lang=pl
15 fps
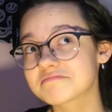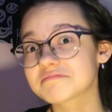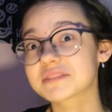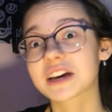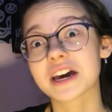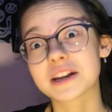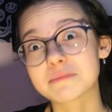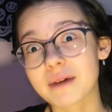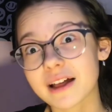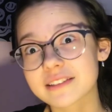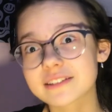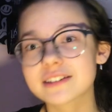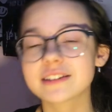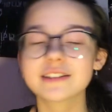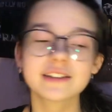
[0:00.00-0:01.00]

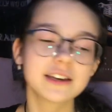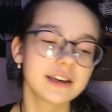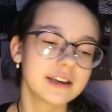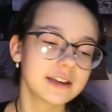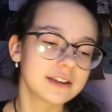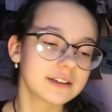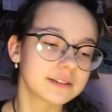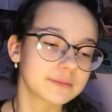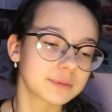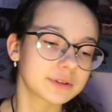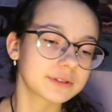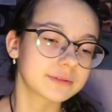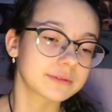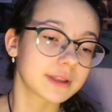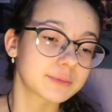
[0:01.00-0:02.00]
herbatki, po,
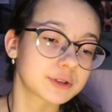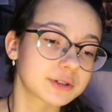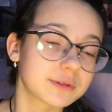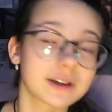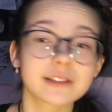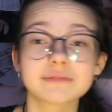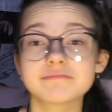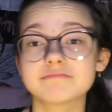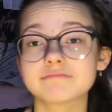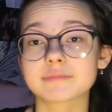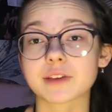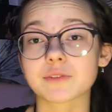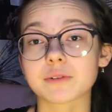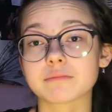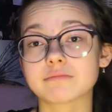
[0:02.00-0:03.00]
na przykład,
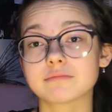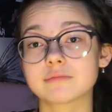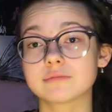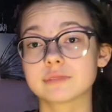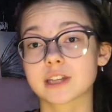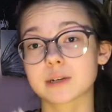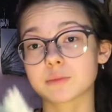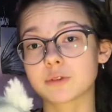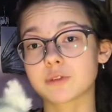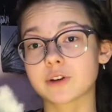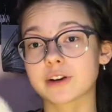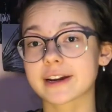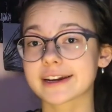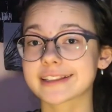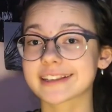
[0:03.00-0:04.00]
nie wiem,
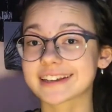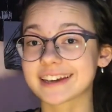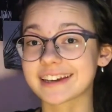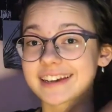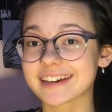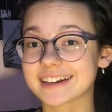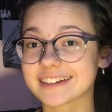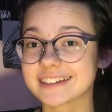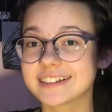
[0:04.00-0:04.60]
termoforek, tak jak ja.